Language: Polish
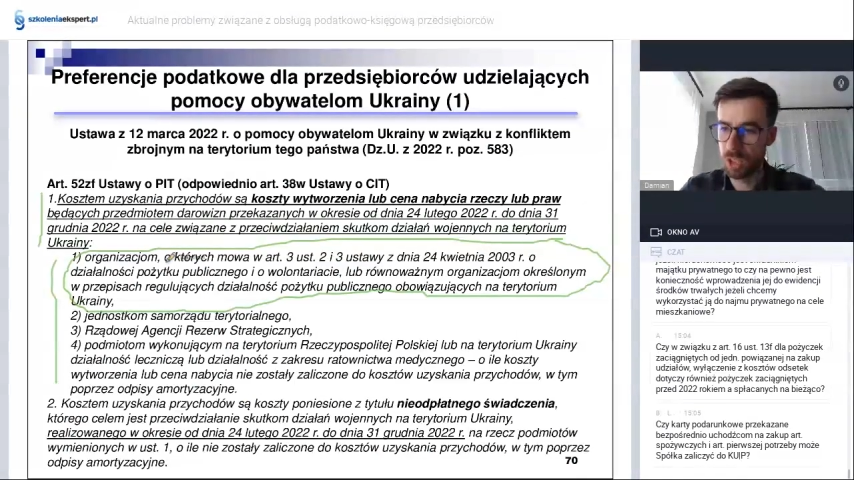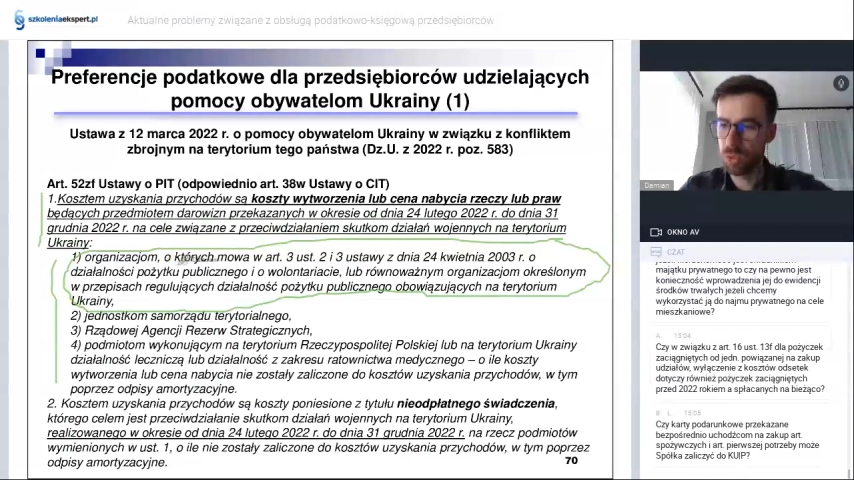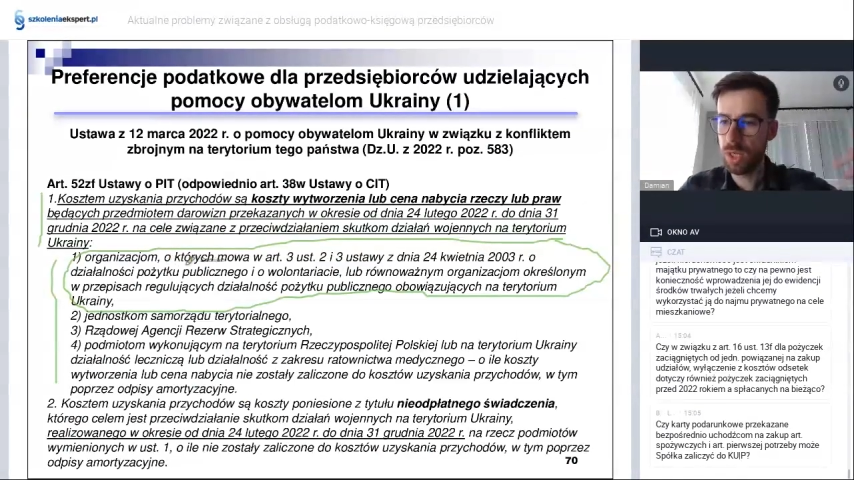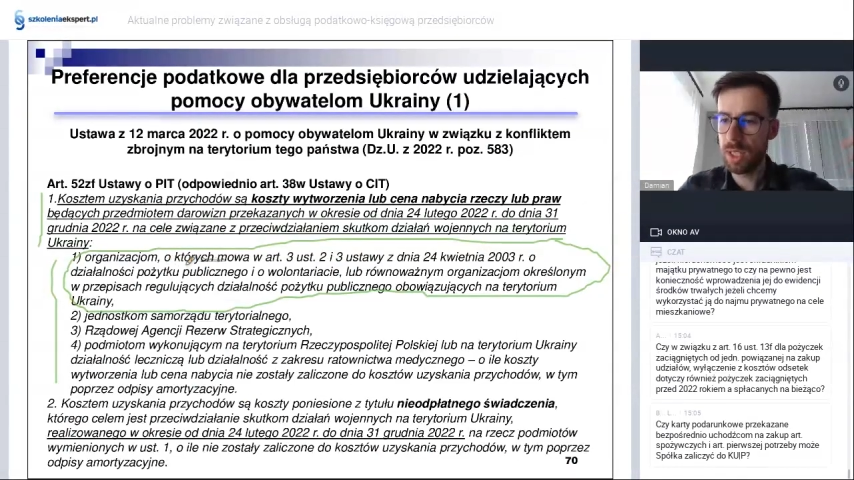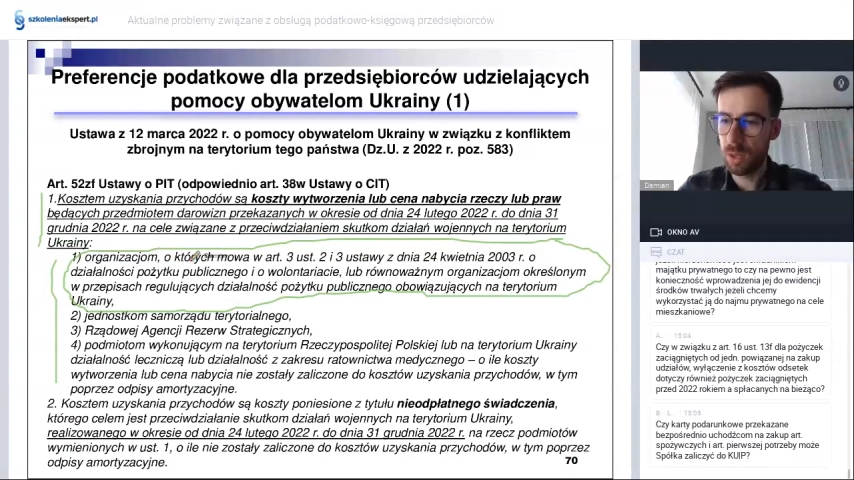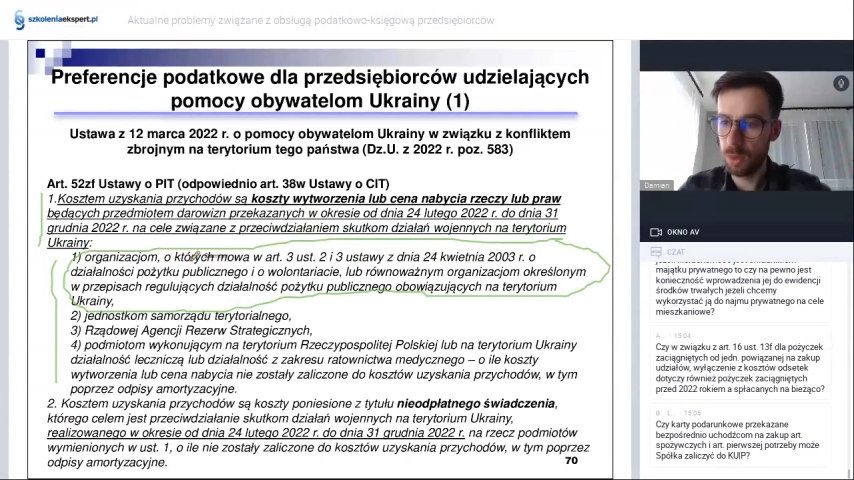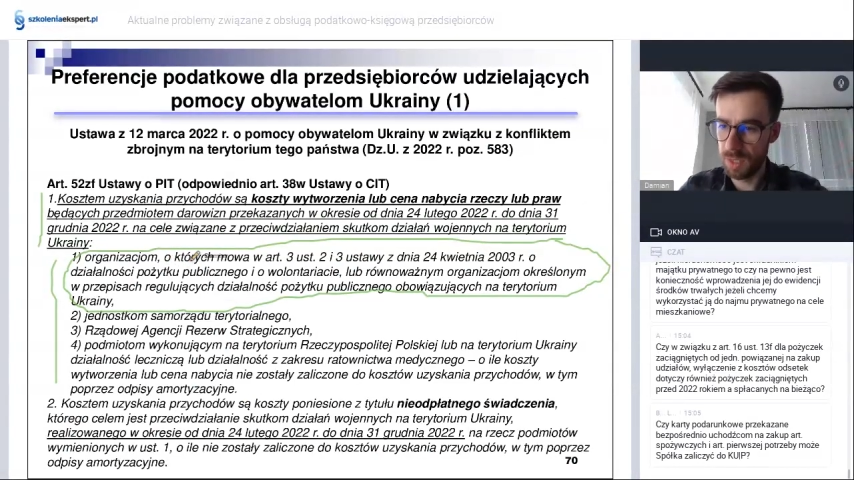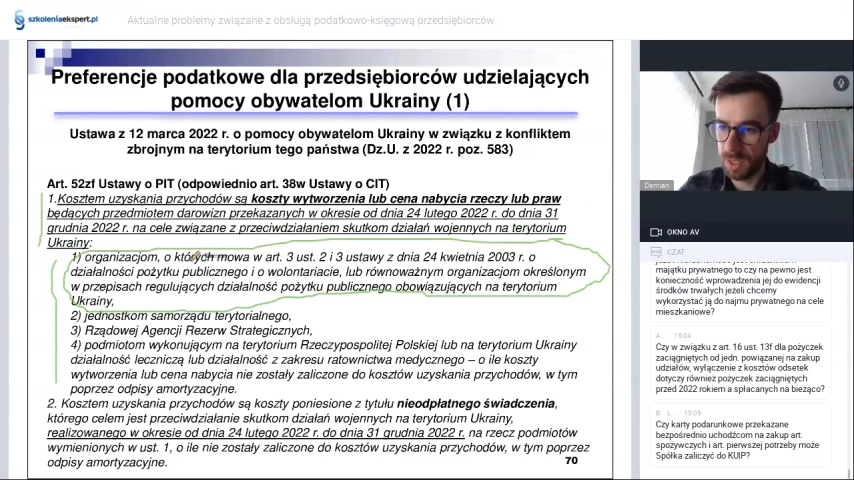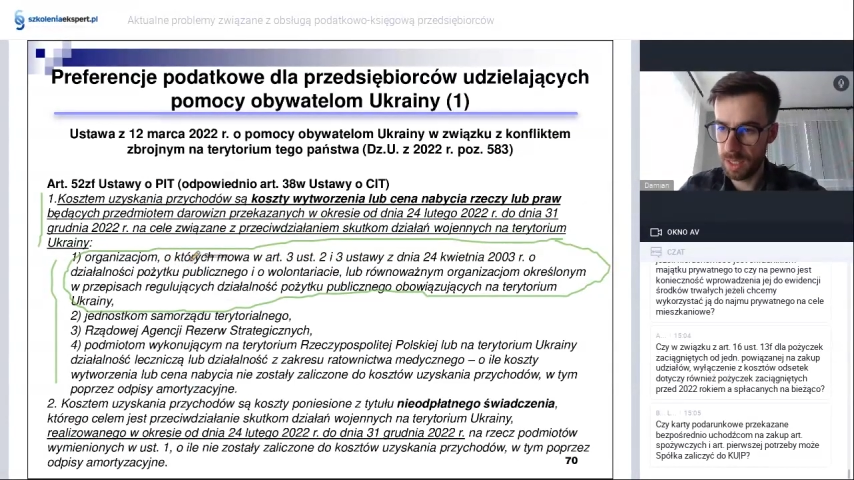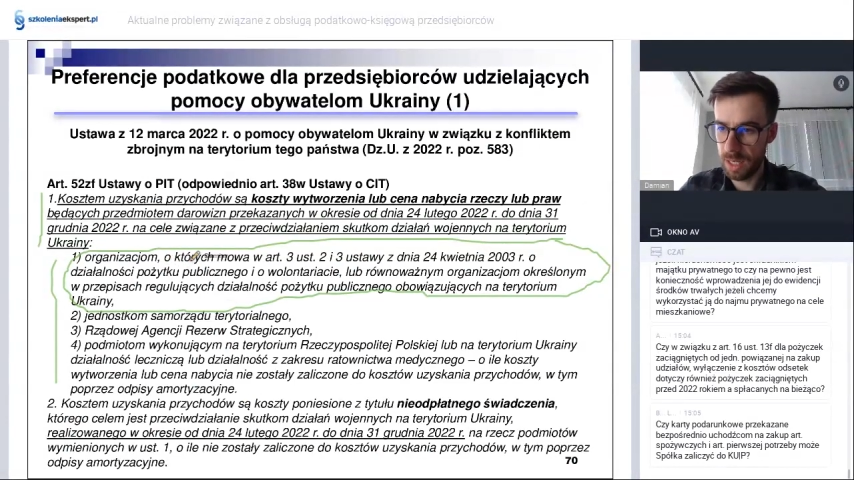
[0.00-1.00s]
przekazuje
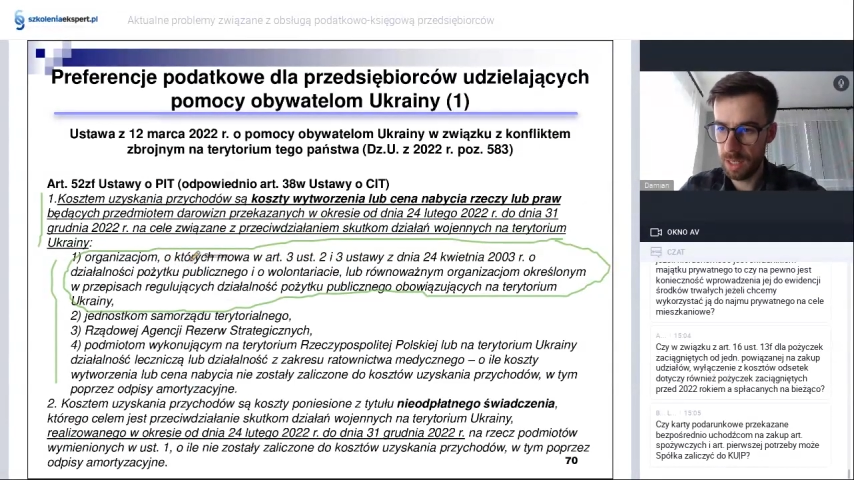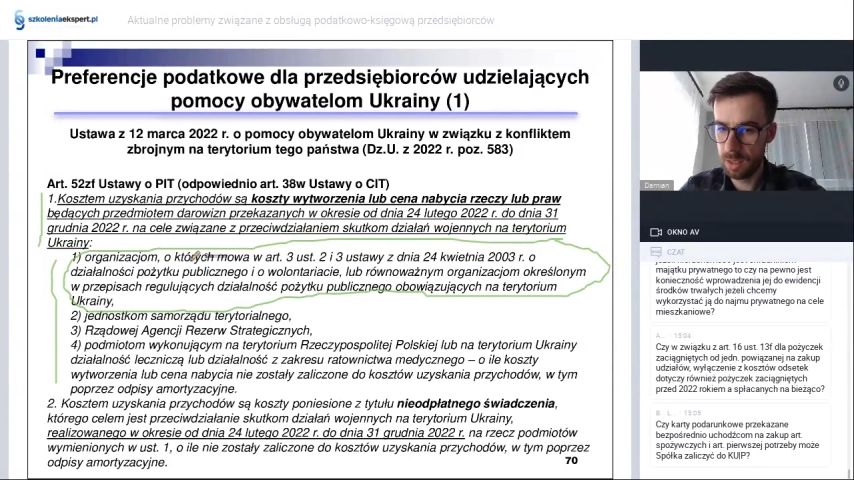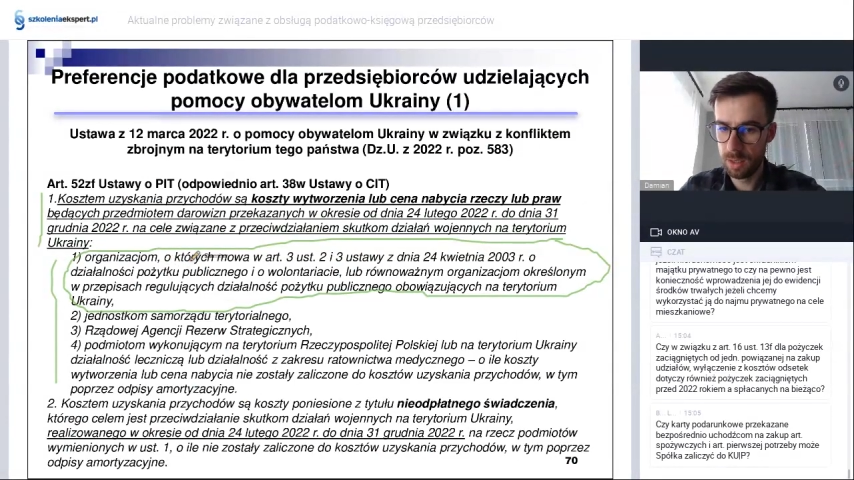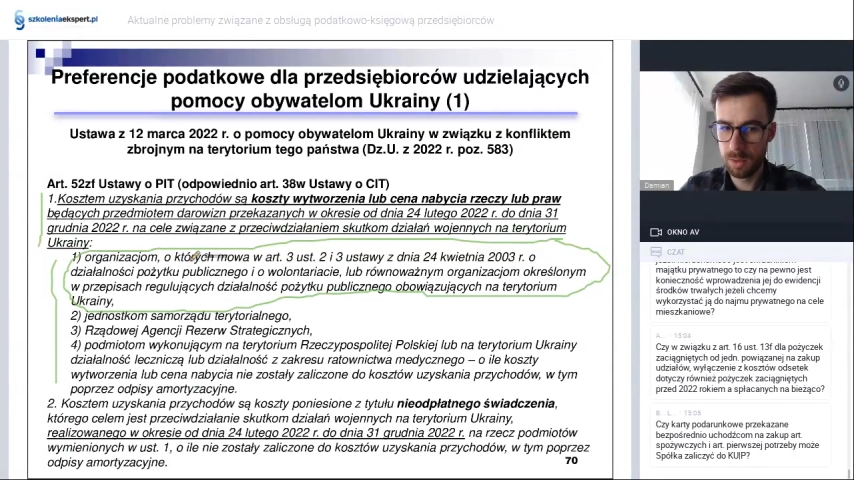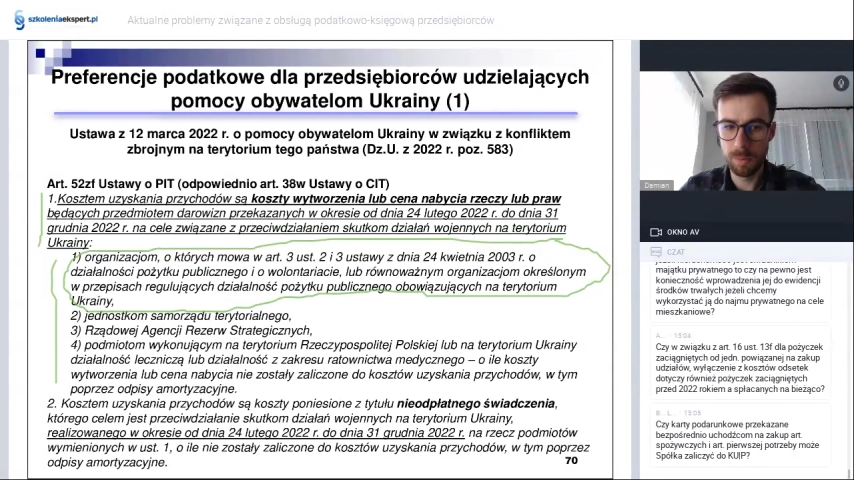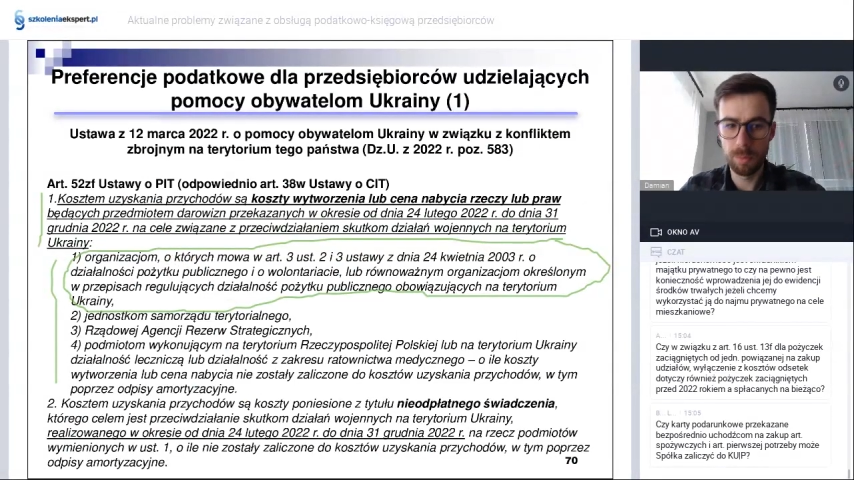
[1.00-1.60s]
darowiznę,